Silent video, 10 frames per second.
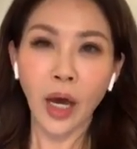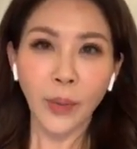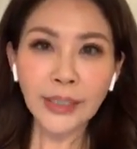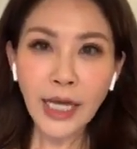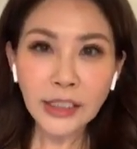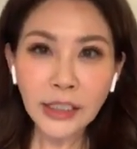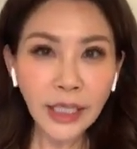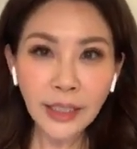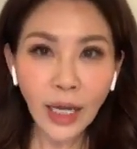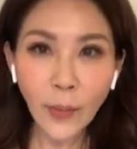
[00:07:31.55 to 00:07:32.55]
我当时
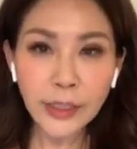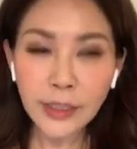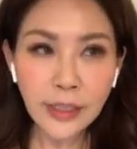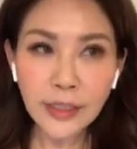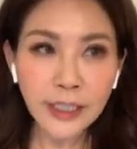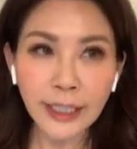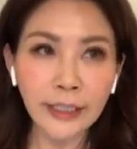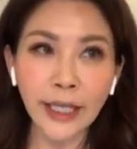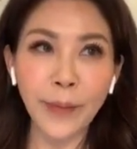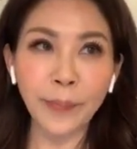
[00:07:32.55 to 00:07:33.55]
听到，我真的是晴
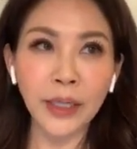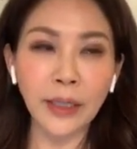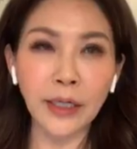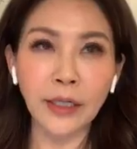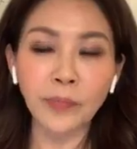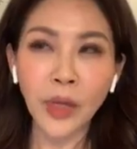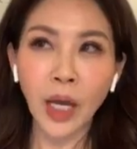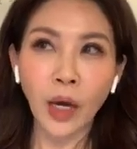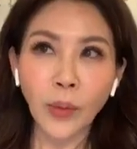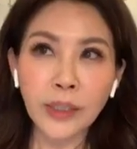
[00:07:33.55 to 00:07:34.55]
天霹雳，
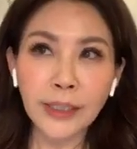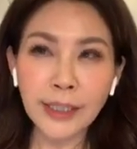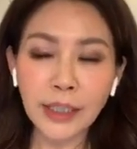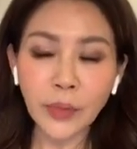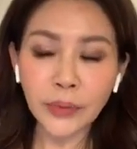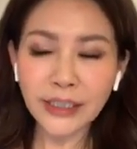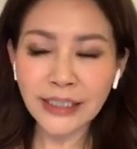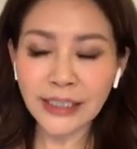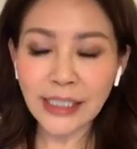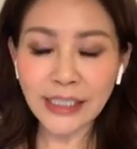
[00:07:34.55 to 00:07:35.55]
我我的
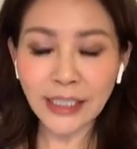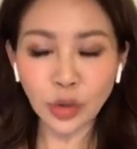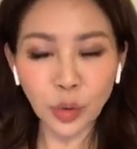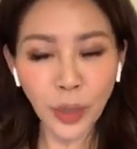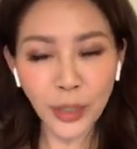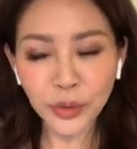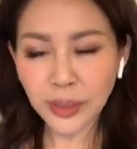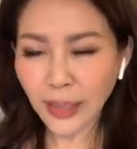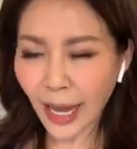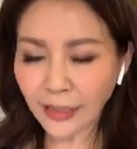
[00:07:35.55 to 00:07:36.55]
心情突然就
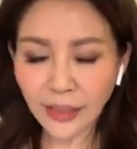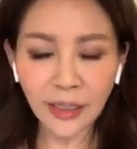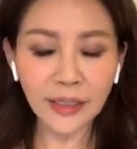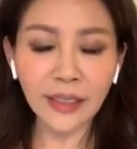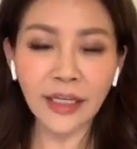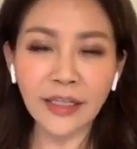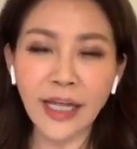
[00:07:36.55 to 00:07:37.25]
棒得很低。